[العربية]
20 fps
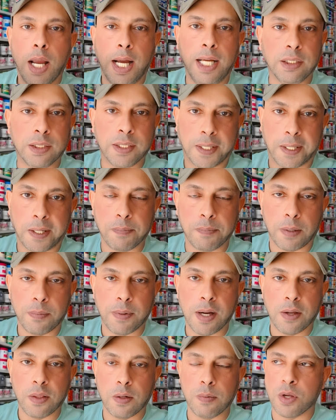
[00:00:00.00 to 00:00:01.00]
عندي خبره
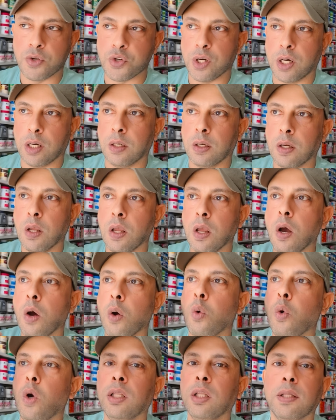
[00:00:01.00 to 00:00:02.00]
بهذا المجال
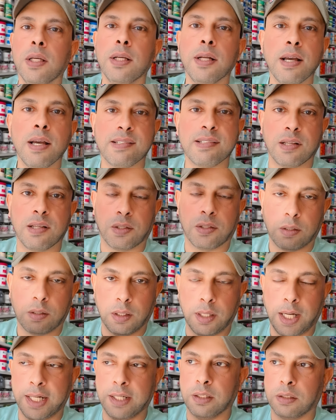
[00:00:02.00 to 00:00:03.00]
وعندي ناس
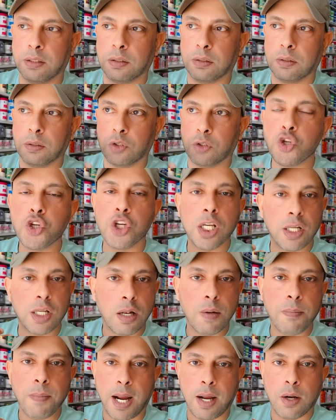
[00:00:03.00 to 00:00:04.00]
يعني تجيني
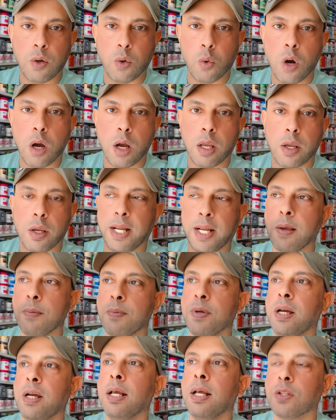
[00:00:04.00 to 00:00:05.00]
المحل هوايه يعني
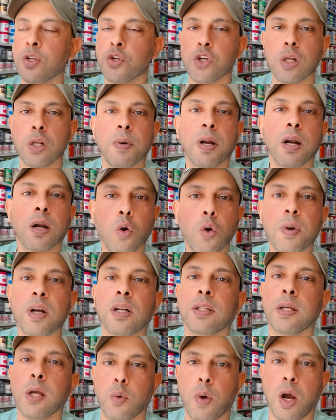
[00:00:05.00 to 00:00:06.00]
ابيع لها تجيني مره
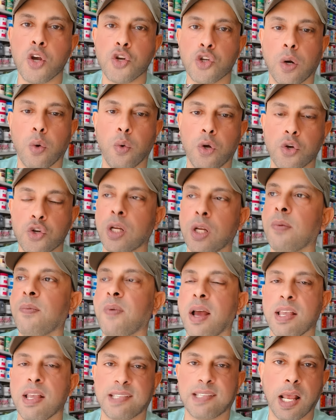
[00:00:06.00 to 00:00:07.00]
ومرتين و10 و20
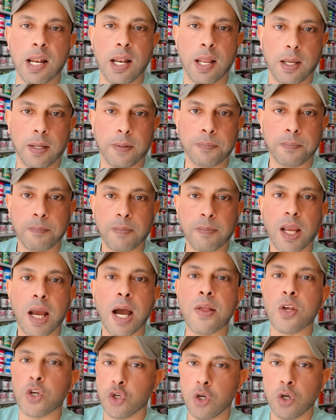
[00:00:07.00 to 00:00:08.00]
فاسالها
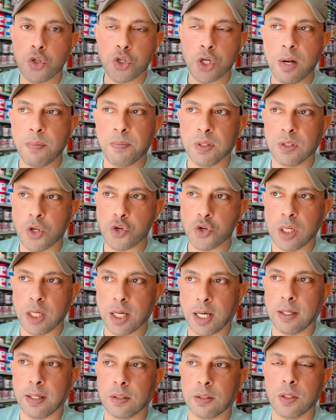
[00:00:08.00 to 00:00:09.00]
هذا شلون كان المنتج
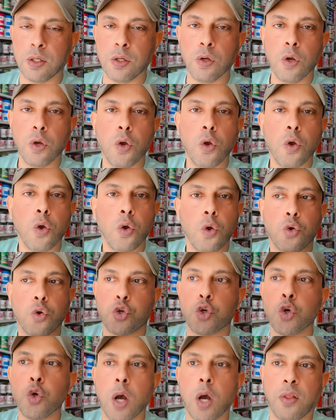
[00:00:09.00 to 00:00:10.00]
اللي اخذتيه
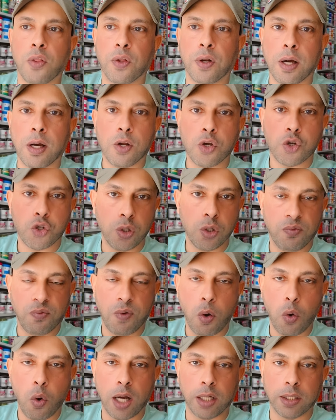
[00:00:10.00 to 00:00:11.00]
شنو اضراره شنو
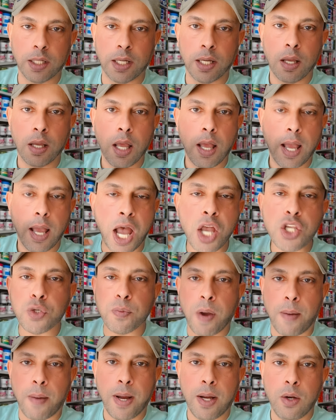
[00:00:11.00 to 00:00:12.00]
فوائده
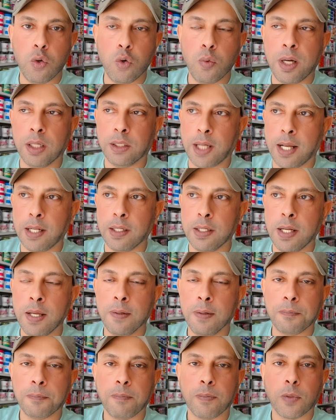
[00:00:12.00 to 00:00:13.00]
اجمع معلومات
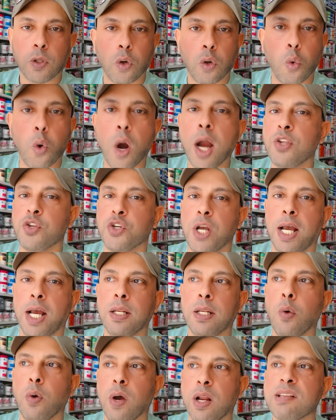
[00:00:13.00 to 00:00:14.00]
عنه واحكي
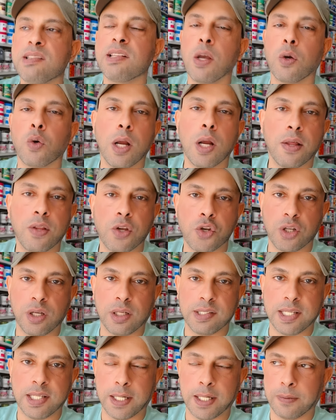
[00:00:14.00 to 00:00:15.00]
عنه وانزله اقول هذا
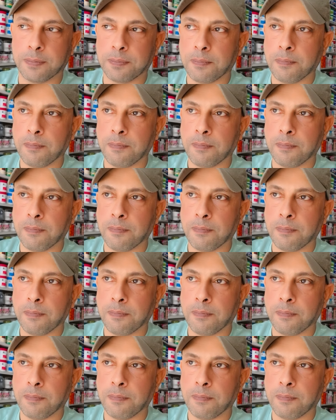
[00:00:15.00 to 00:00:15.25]
شيء زين